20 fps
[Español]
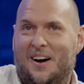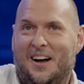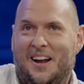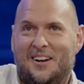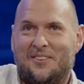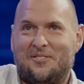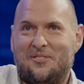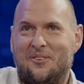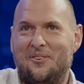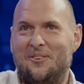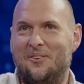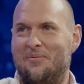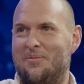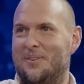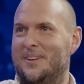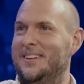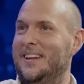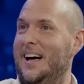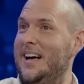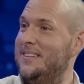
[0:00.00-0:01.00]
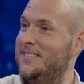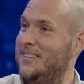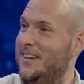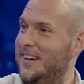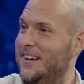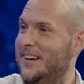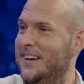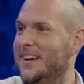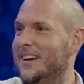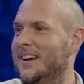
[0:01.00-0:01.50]
falso yo, pues
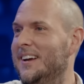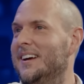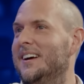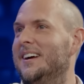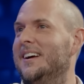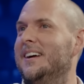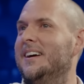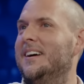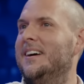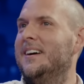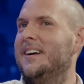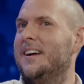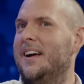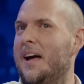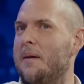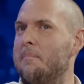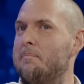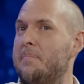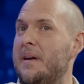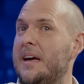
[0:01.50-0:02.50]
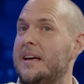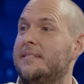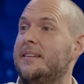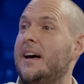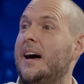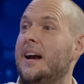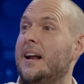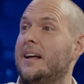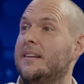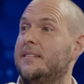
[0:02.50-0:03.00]
nace.
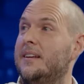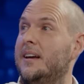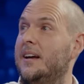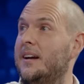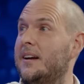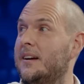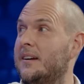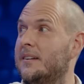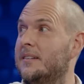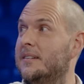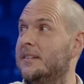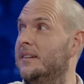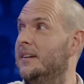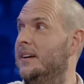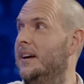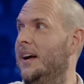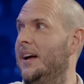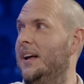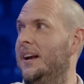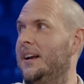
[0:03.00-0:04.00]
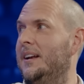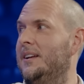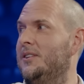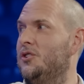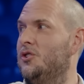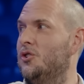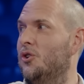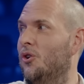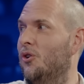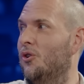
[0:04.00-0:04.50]
Empieza a nacer el
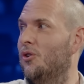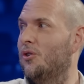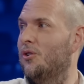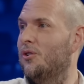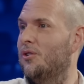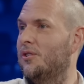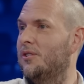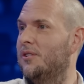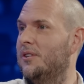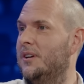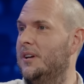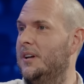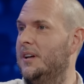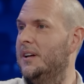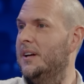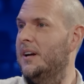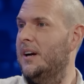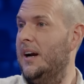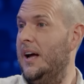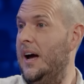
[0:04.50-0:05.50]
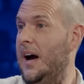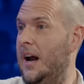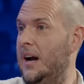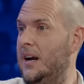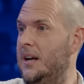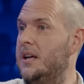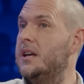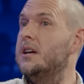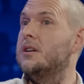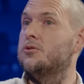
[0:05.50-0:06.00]
yo eh,
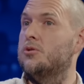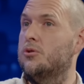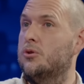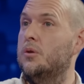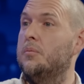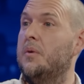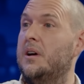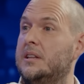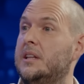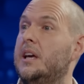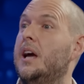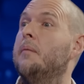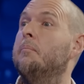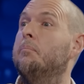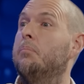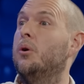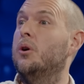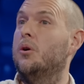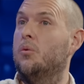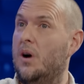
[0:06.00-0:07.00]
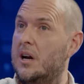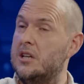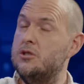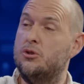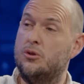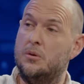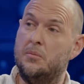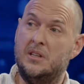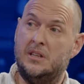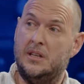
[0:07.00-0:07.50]
real y eso toma tiempo. Igual
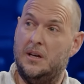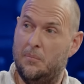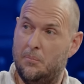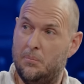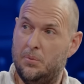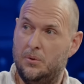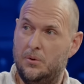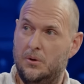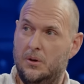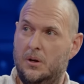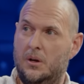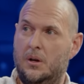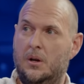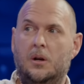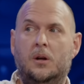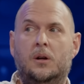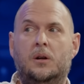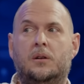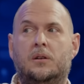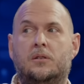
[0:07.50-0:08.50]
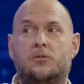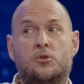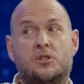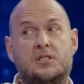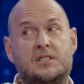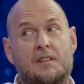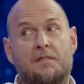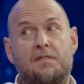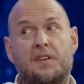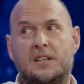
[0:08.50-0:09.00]
eso toma tiempo. No
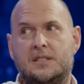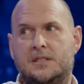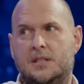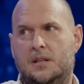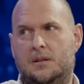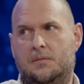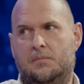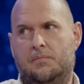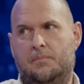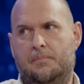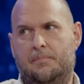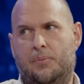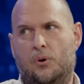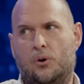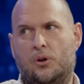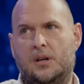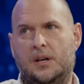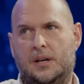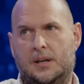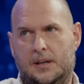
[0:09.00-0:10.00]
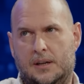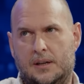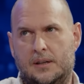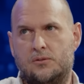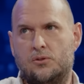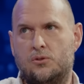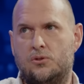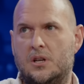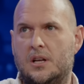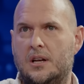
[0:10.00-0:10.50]
es tan fácil, porque
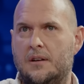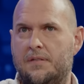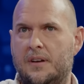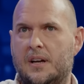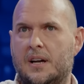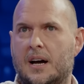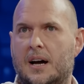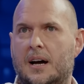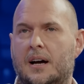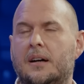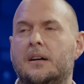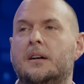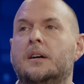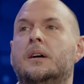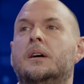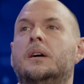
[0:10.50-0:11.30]
eso significa